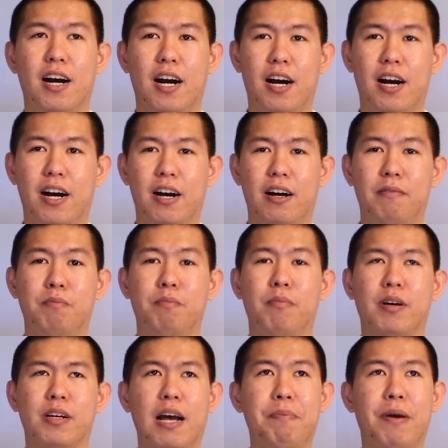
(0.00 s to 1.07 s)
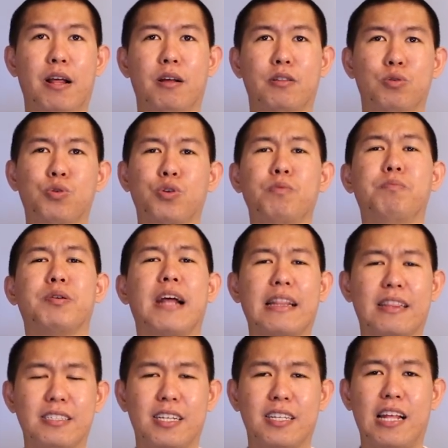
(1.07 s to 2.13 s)
um, apa ya turun
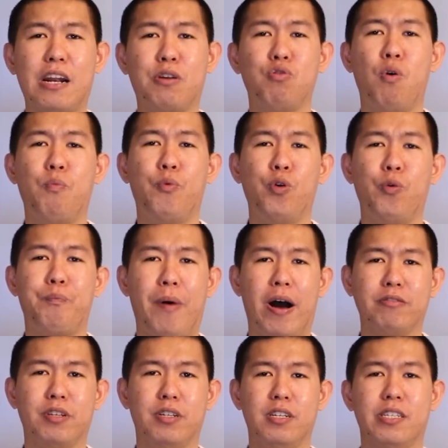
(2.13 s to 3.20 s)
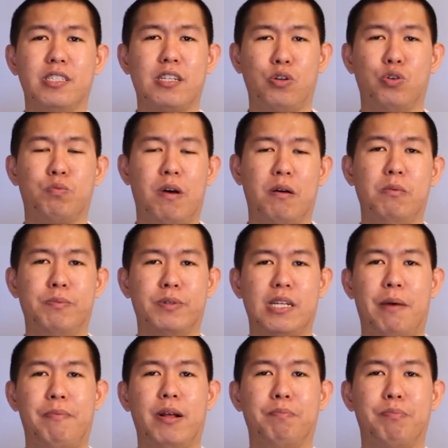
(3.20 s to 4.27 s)
berarti sekitar 20 pound jadi dia serius banget
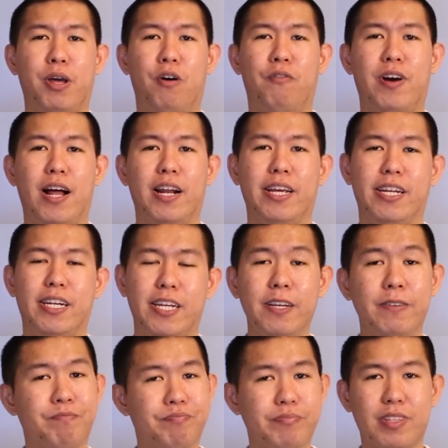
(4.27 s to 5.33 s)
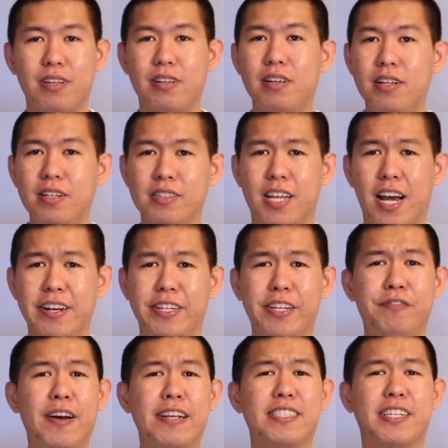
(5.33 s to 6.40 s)
mempersiapkan playoff kali ini dan
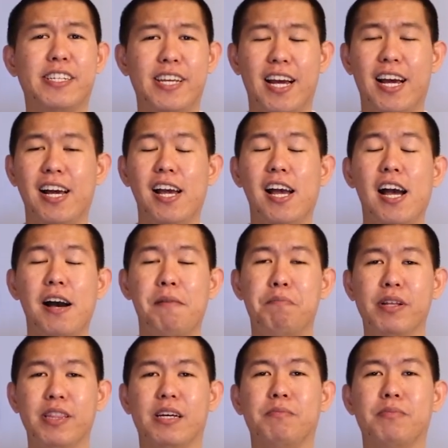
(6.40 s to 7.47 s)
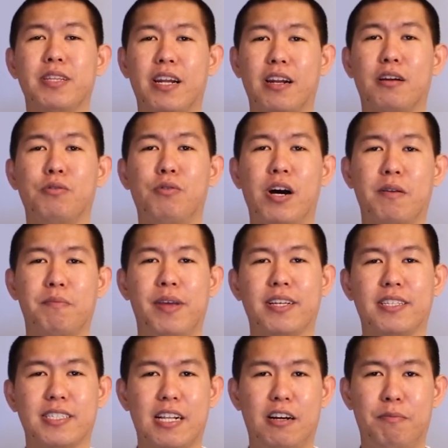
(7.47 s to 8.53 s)
defense-nya dia benar-benar luar
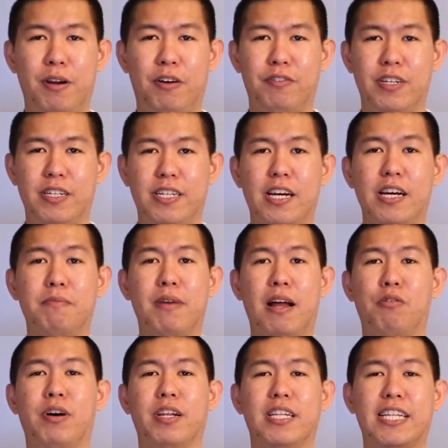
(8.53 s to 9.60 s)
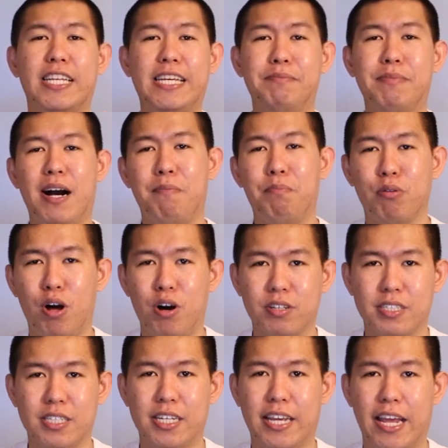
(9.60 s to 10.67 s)
biasa selama playoff dia melakukan 5
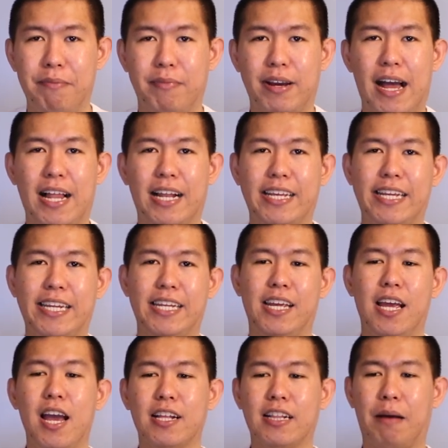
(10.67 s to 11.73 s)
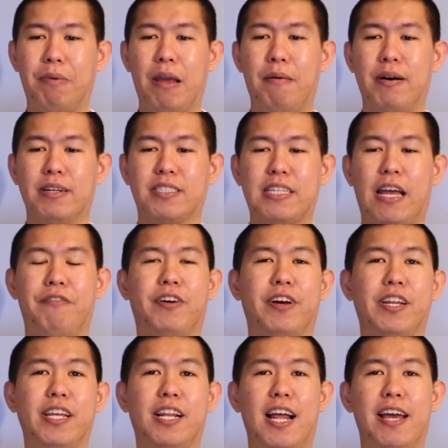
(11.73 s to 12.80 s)
blocks di game kali ini tapi memang Steph
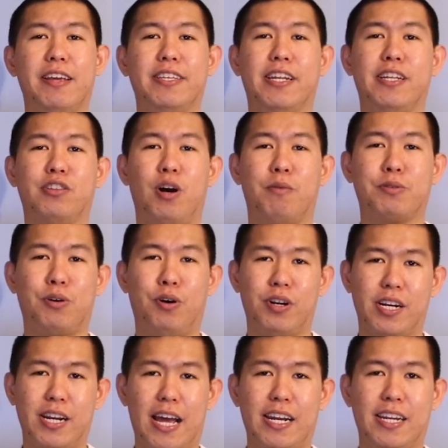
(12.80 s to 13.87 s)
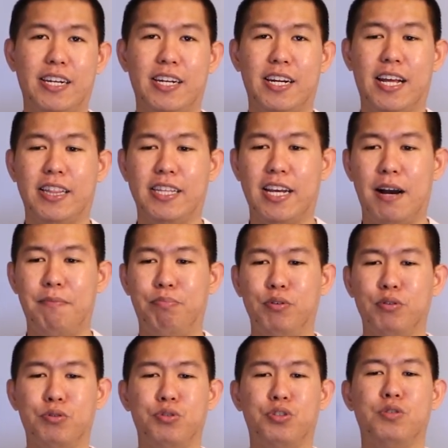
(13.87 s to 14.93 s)
Curry lah yang jadi top scorer hari ini dengan
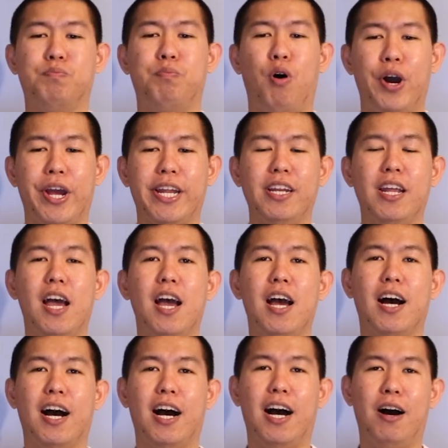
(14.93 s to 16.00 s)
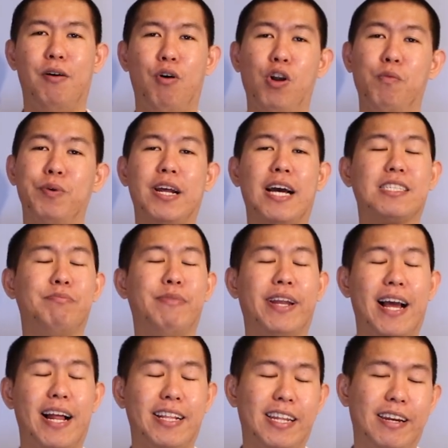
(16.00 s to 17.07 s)
37 poin uh, walaupun nggak
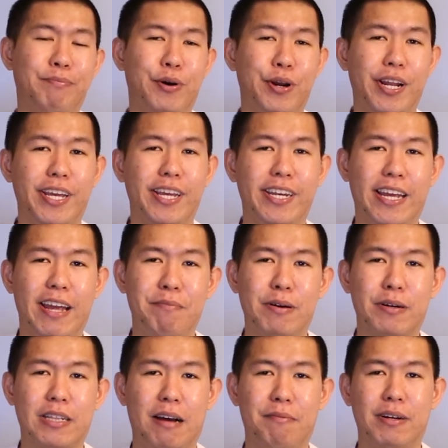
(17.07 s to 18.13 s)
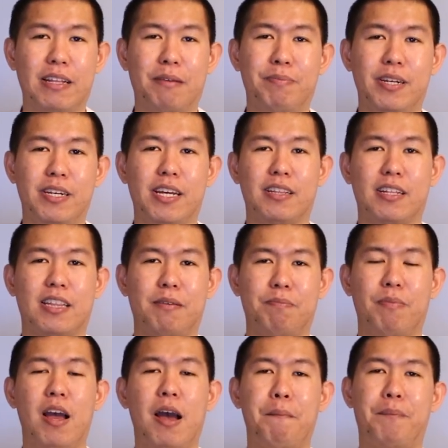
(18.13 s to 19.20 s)
9 kali 3 poin lagi di game pertama tapi dia
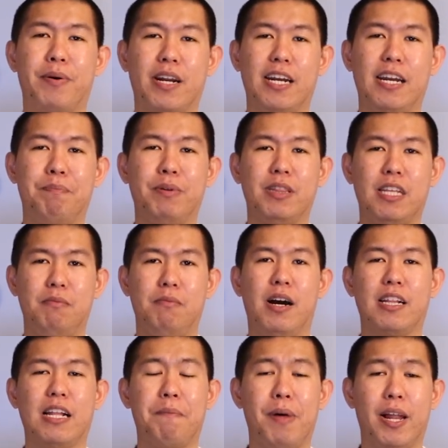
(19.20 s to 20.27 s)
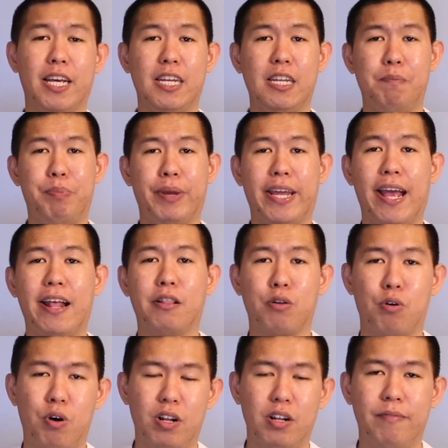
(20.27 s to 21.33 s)
tetap perannya penting banget apalagi di pick and
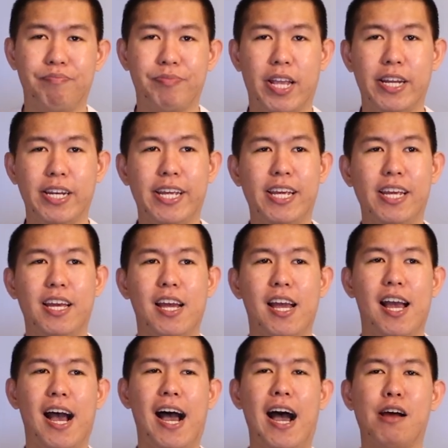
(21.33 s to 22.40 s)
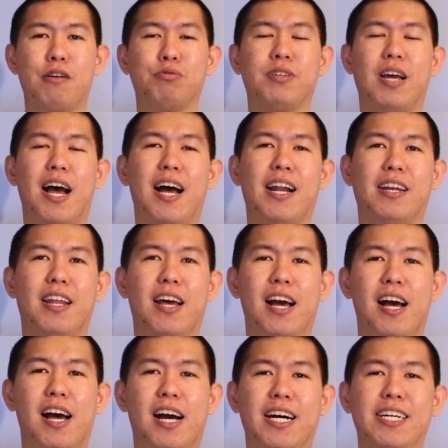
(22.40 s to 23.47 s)
roll ini harus
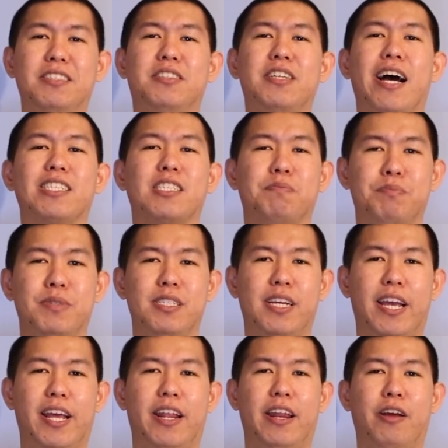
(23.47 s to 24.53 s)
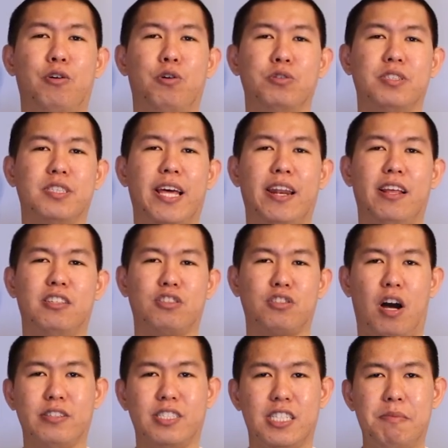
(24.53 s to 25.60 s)
ada adjustment kayak dari coach Terry
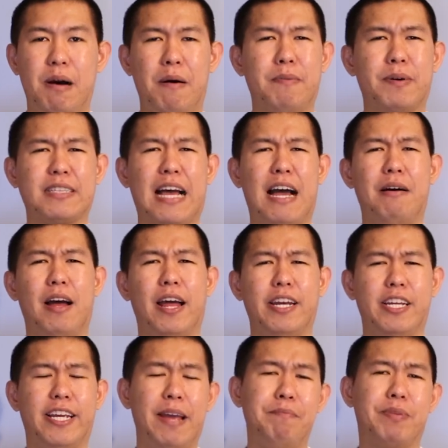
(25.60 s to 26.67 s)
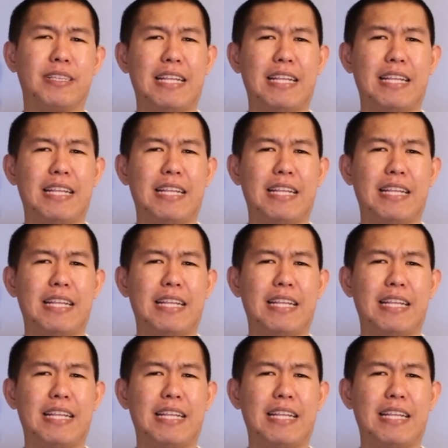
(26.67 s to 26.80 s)
Stott di babak pertama eh, di game